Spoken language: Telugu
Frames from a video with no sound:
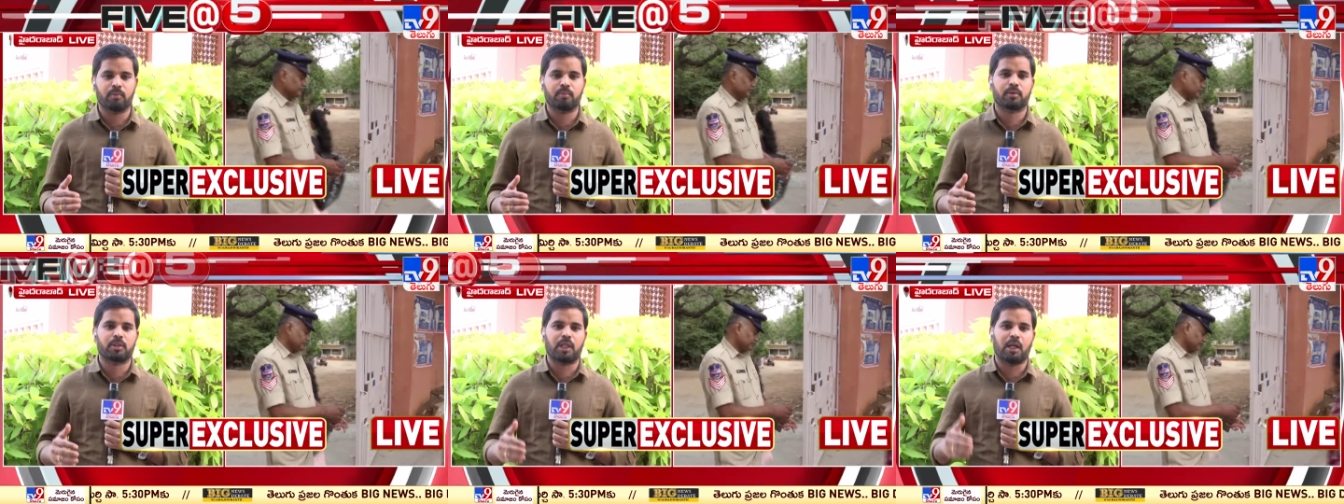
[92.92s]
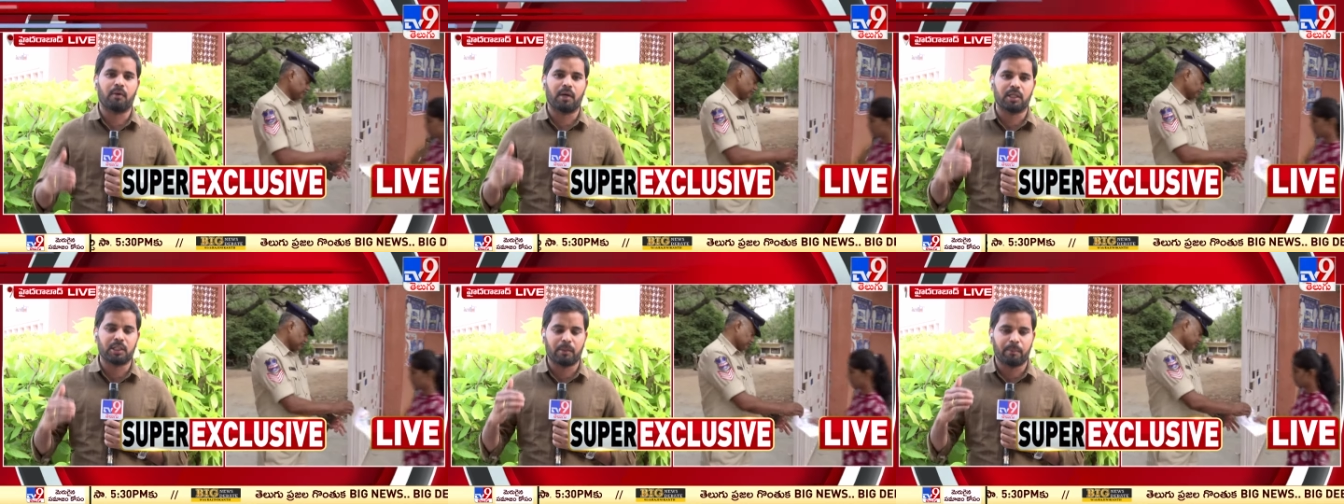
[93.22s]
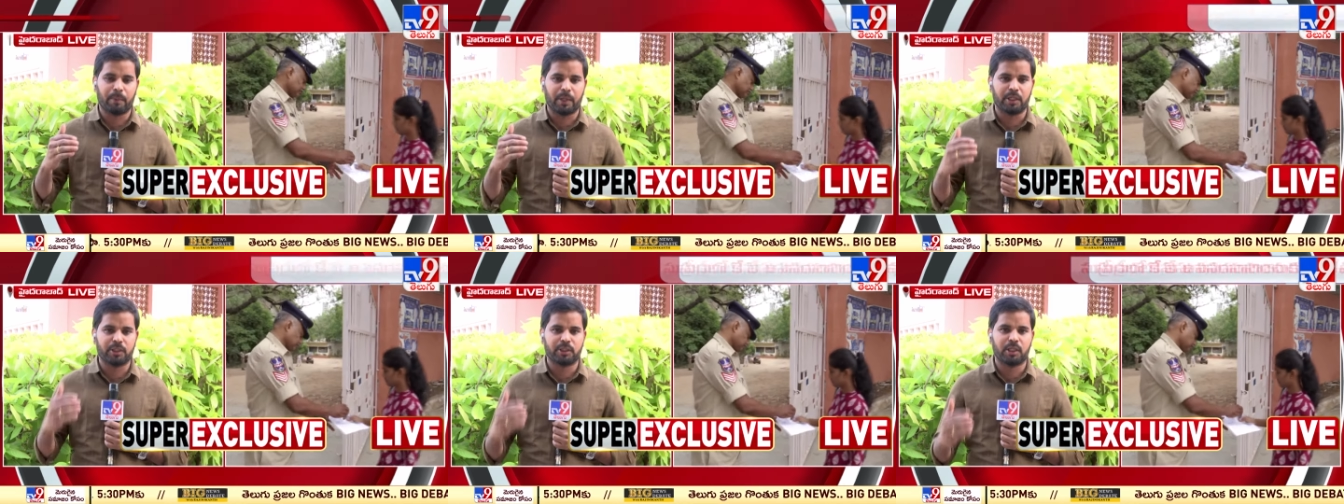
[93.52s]
తర్వాత
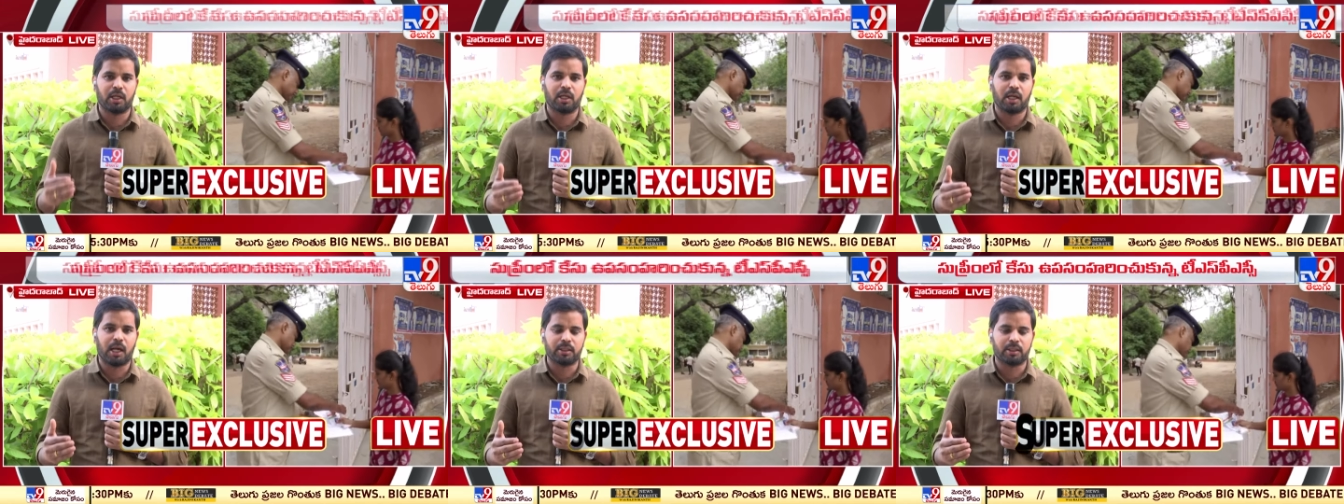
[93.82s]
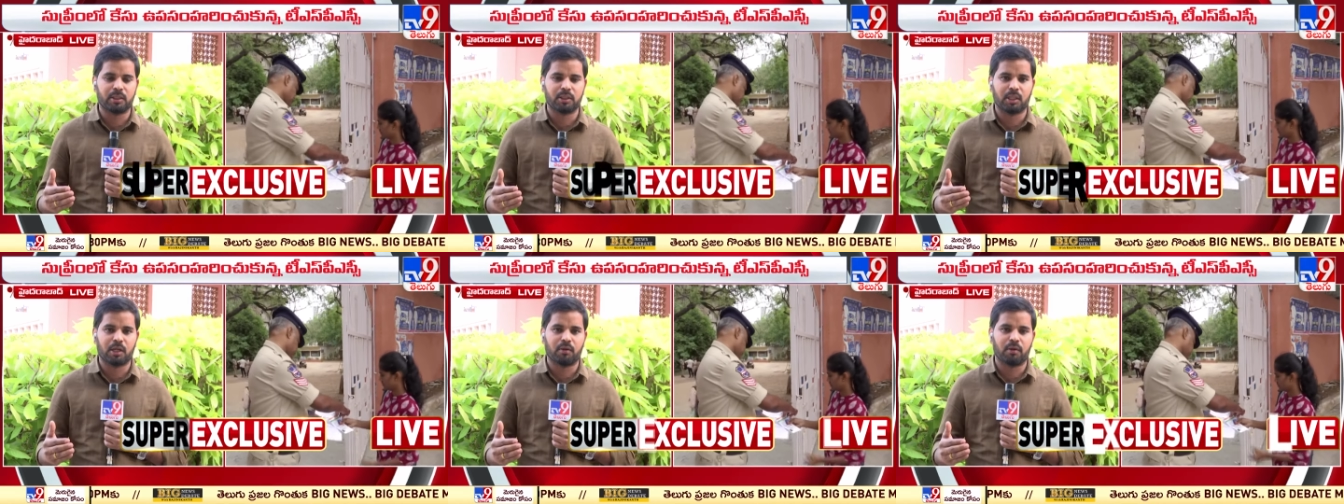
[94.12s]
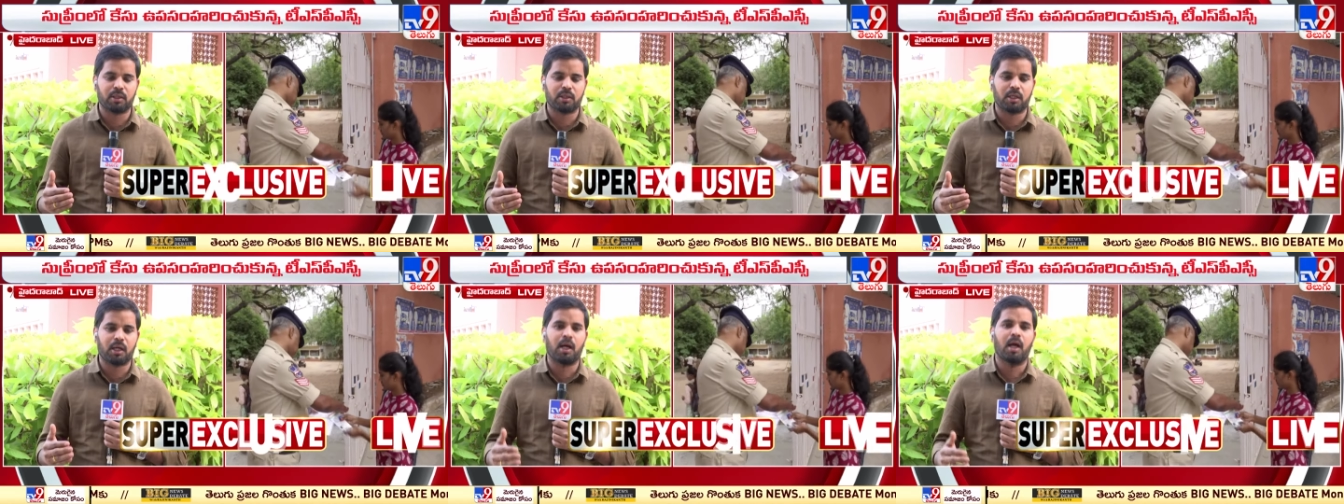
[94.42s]
పరీక్షను రాసిన
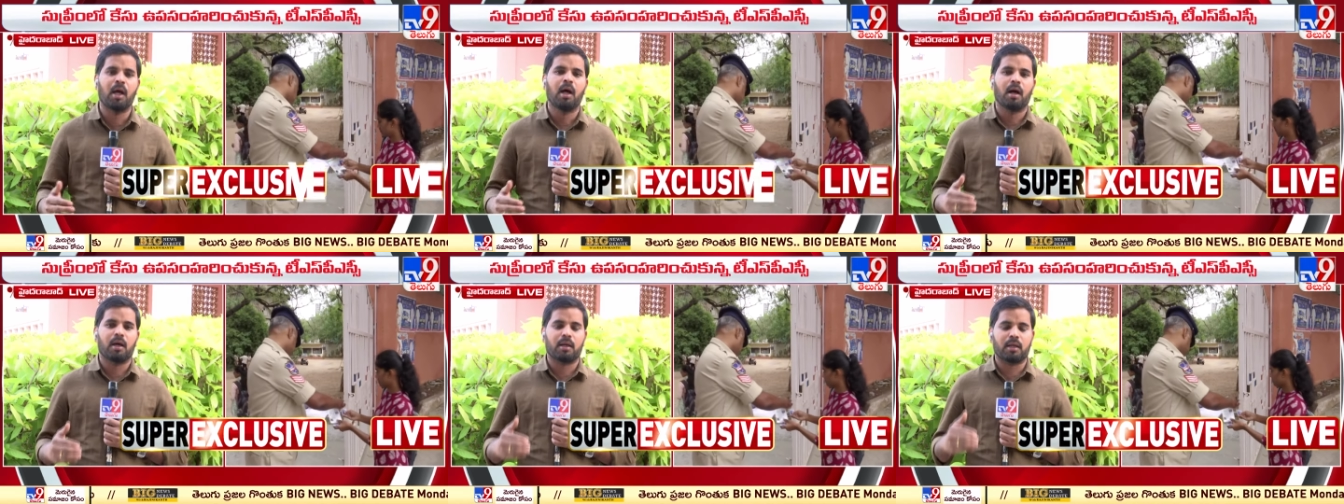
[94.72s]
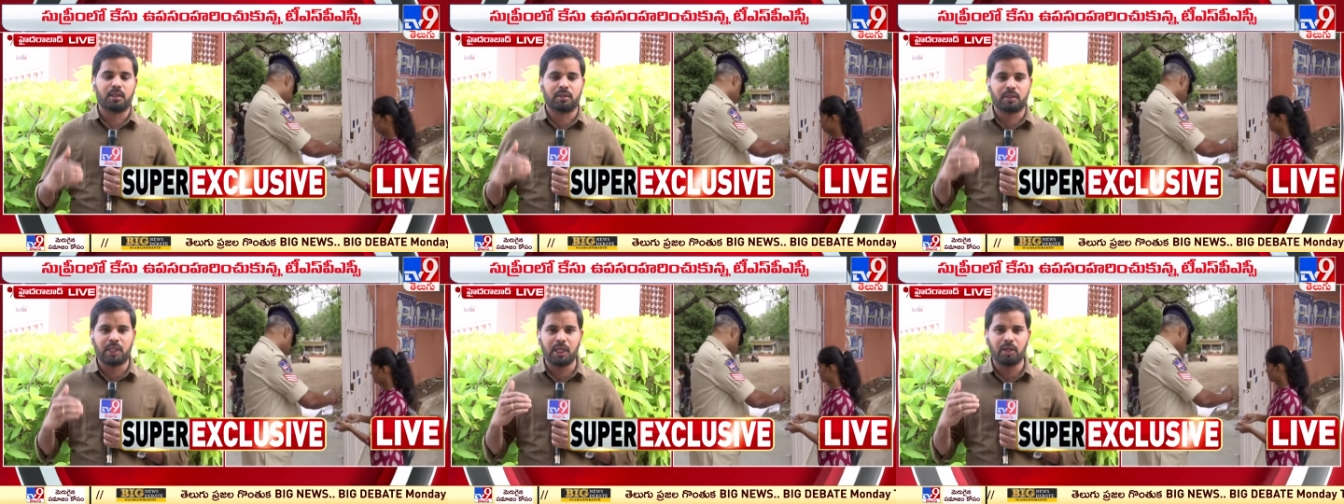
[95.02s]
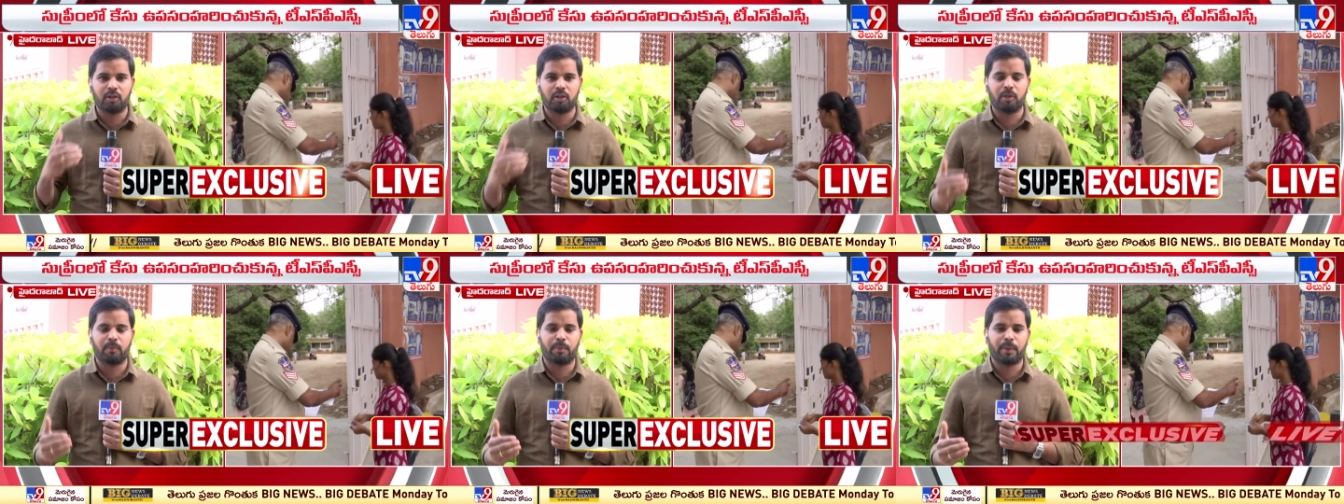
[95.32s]
తర్వాత
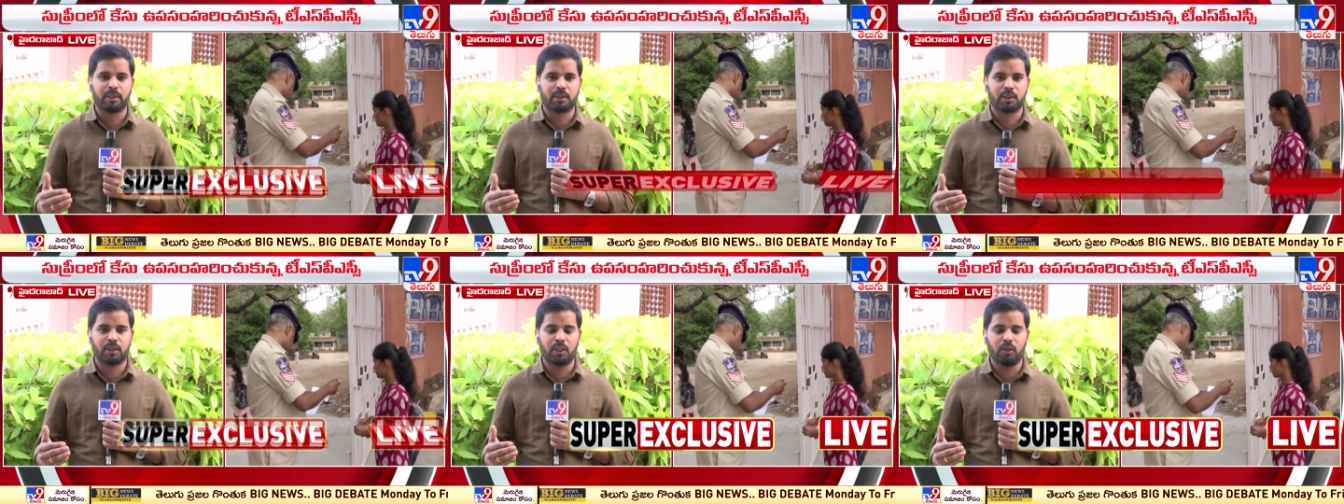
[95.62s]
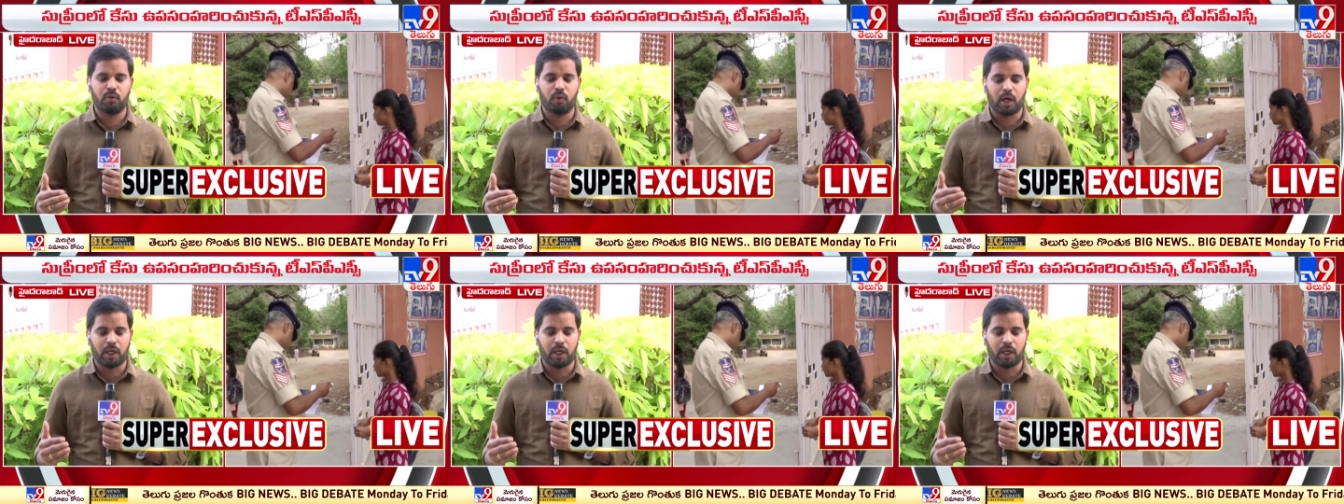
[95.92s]
రద్దయినటువంటి పరిస్థితి